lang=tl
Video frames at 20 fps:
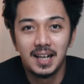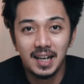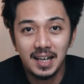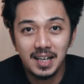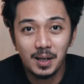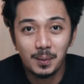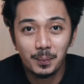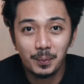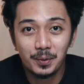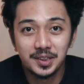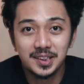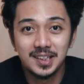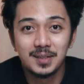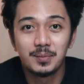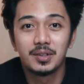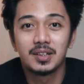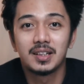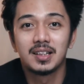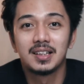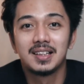Hi, ako po si
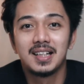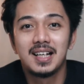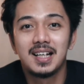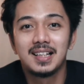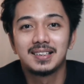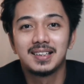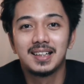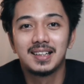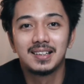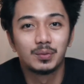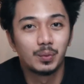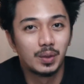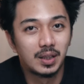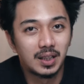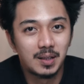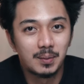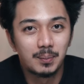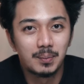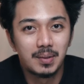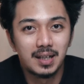American Last at
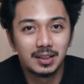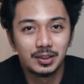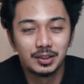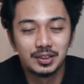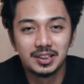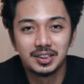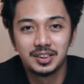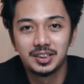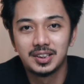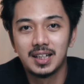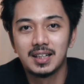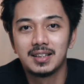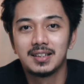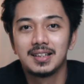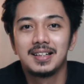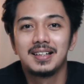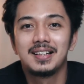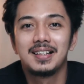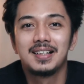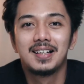welcome back to this
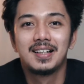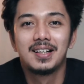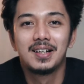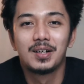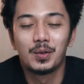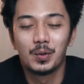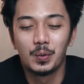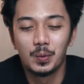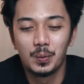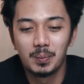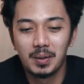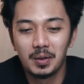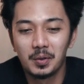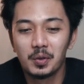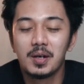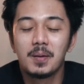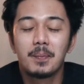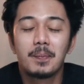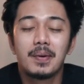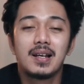channel. Kung
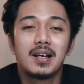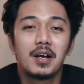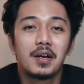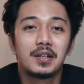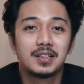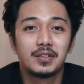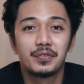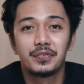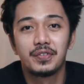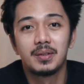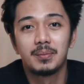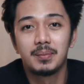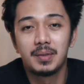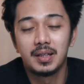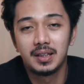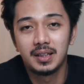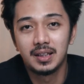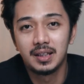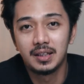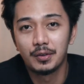baguhan pa lang sa
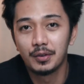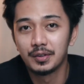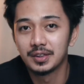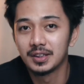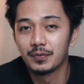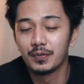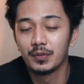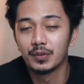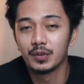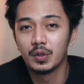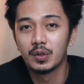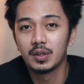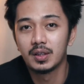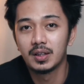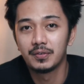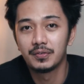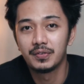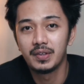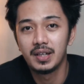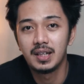filmmaking or sa
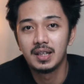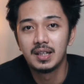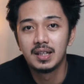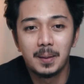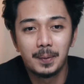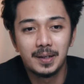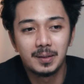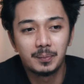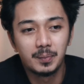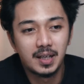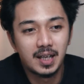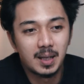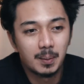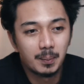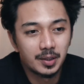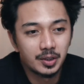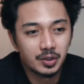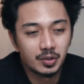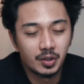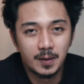photography, dapat
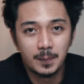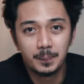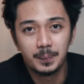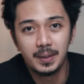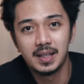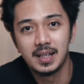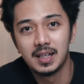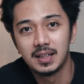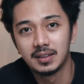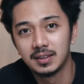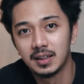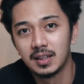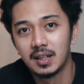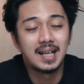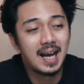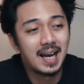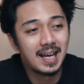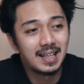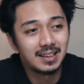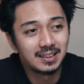malaman nyo ngayon pa lang na
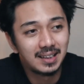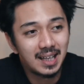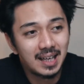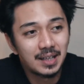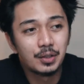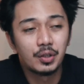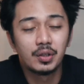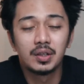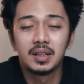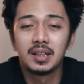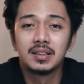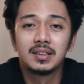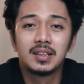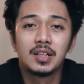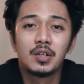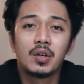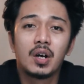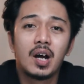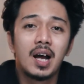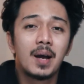kahit gaano
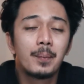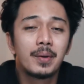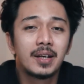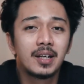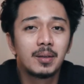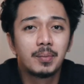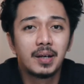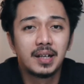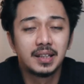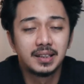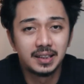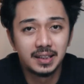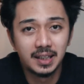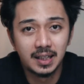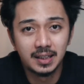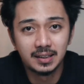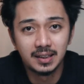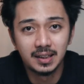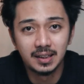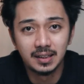kaganda yung camera body
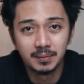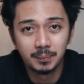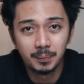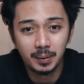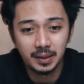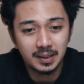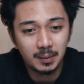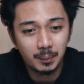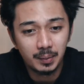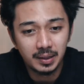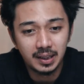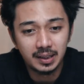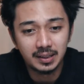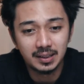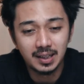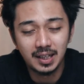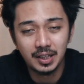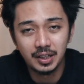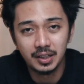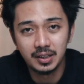natin, pag namali
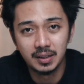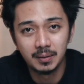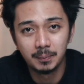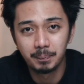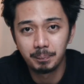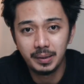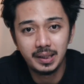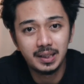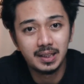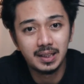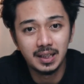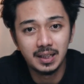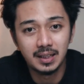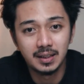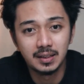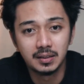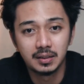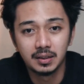tayo ng pili